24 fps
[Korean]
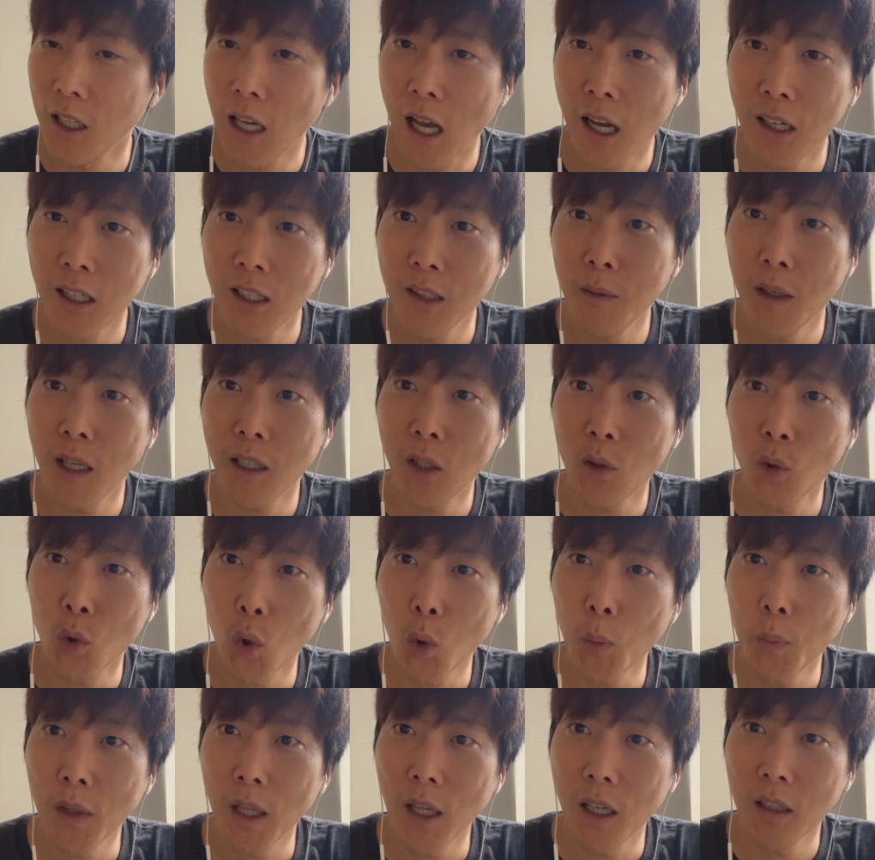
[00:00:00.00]
제
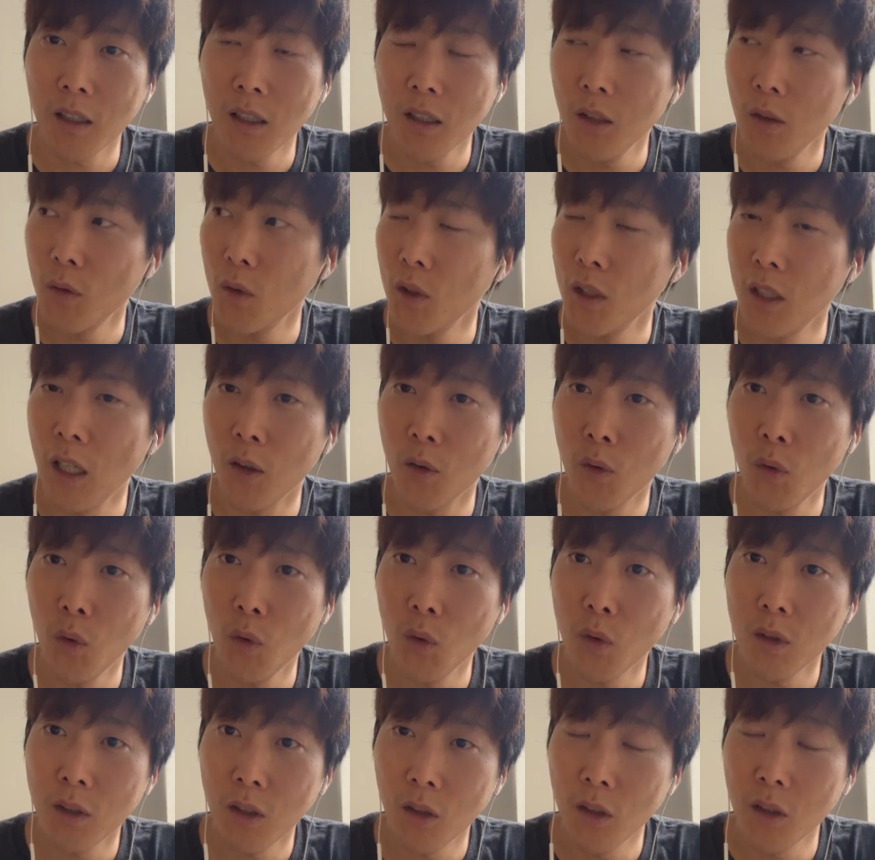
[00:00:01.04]
가끔가다 졸업생
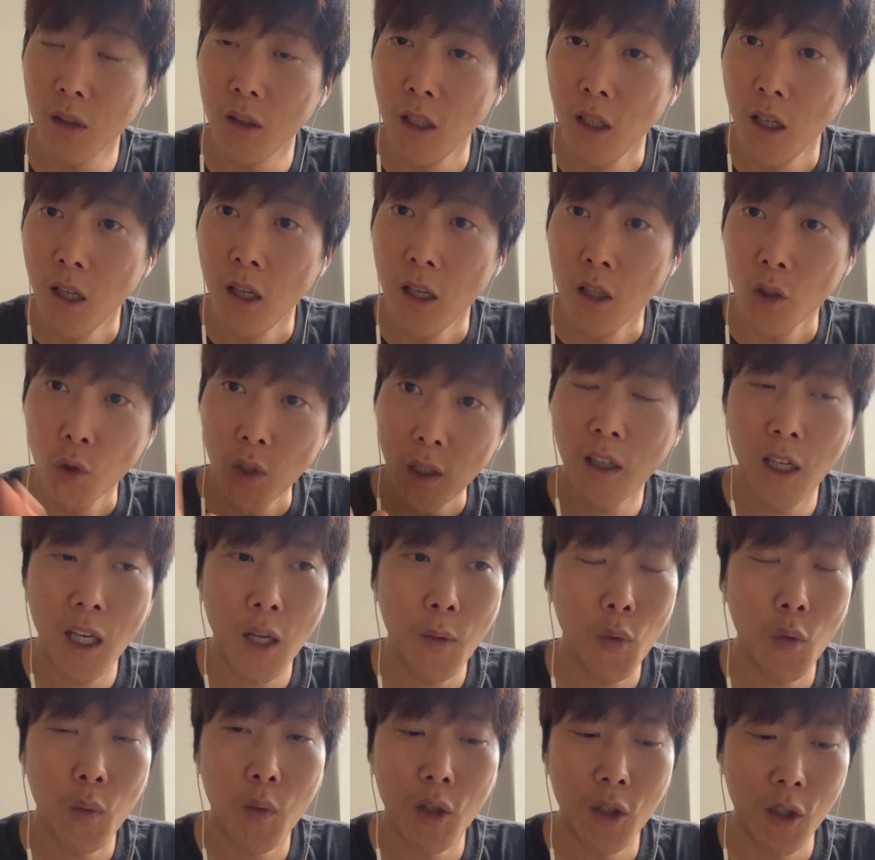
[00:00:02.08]
친구들이랑도
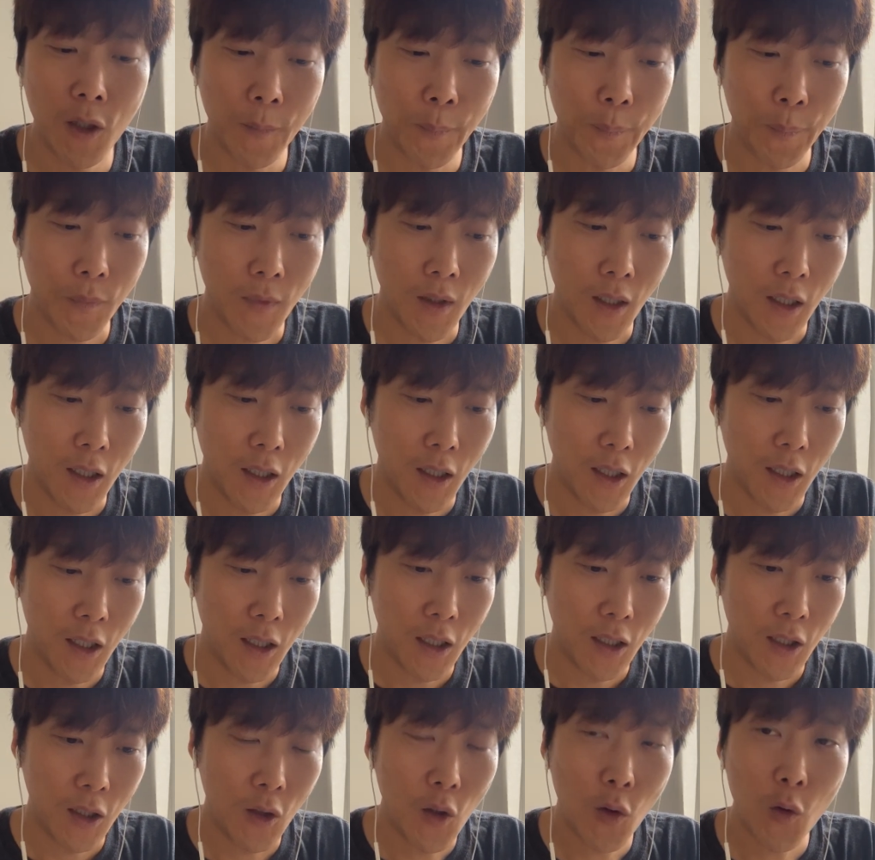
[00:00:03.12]
이야기를 해보면은
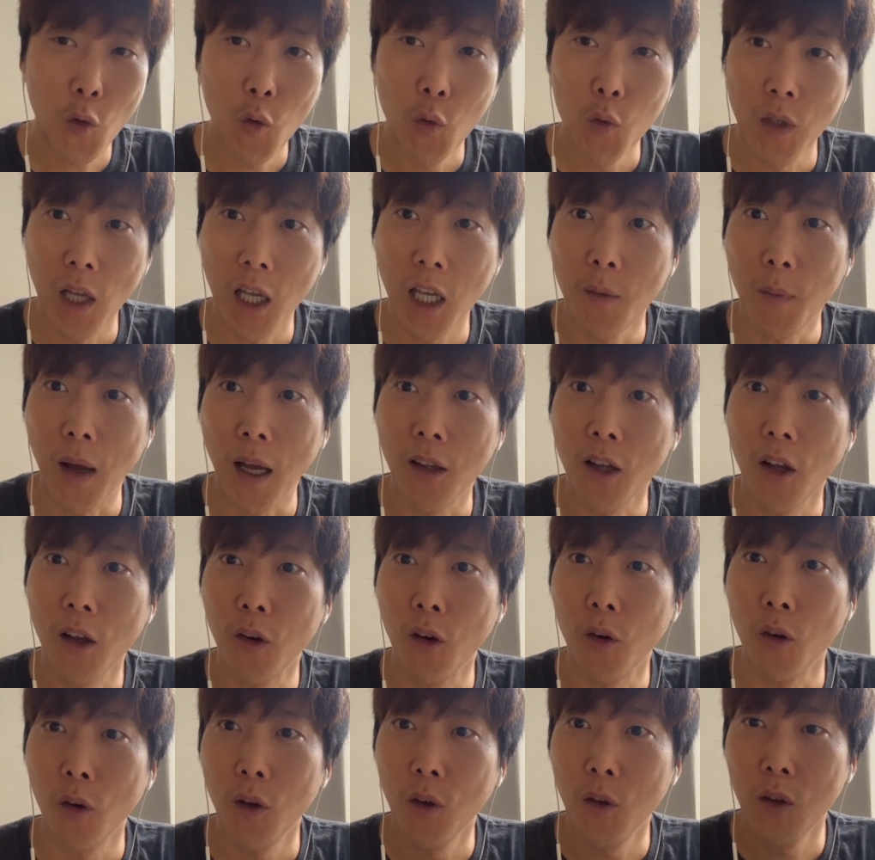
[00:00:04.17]
이런 경우 되게
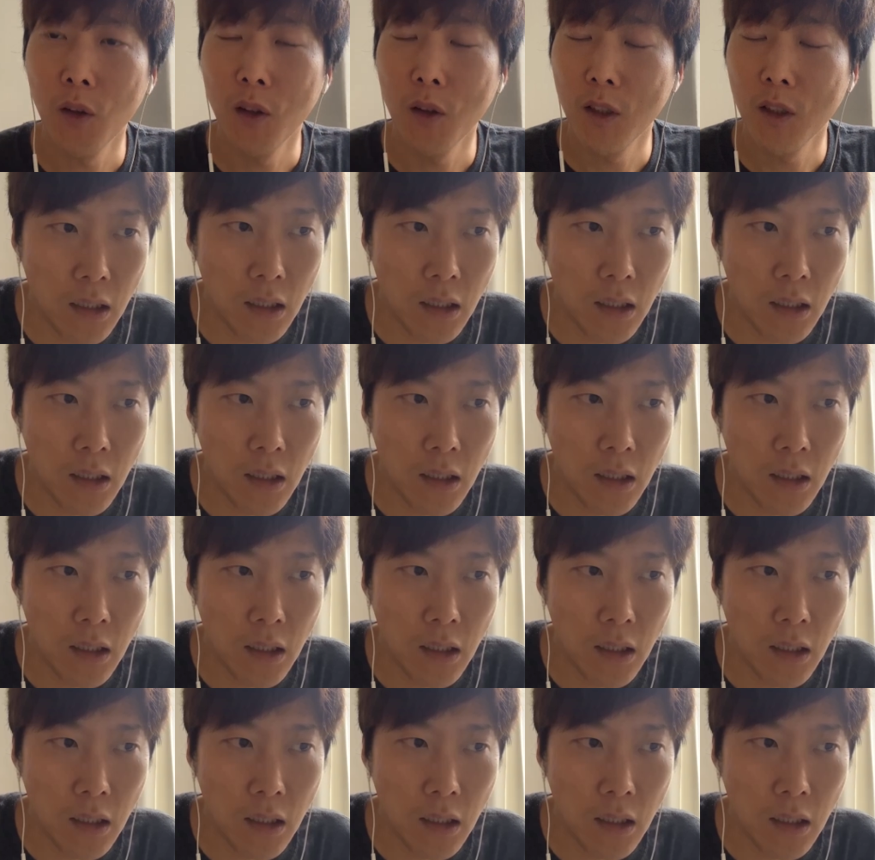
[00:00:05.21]
많아요.